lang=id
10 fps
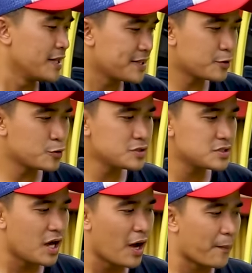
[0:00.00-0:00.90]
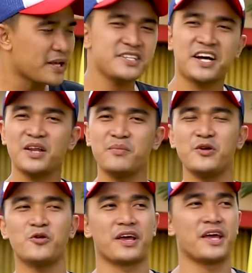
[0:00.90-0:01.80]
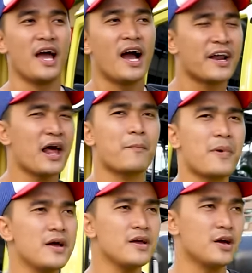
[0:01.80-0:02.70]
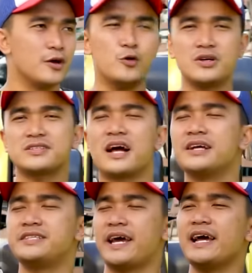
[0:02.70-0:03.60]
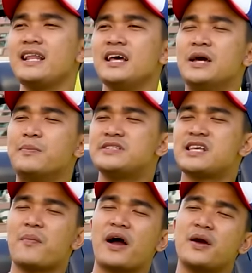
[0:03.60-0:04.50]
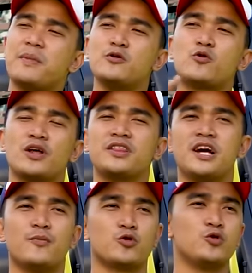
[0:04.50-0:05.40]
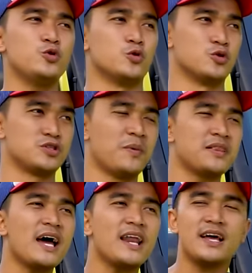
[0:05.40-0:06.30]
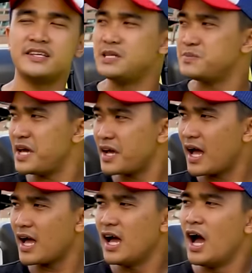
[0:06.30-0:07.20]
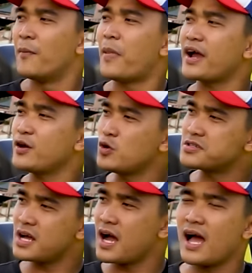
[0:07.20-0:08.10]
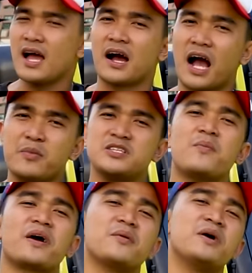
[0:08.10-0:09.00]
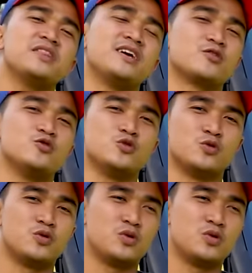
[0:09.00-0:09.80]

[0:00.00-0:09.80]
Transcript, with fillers: Terus pasti kalian bingung deh, kenapa 2,5 JL bisa pakai ban ukuran 37. Sementara Jeep JK pakai 2,5 nggak bisa pakai ban 37.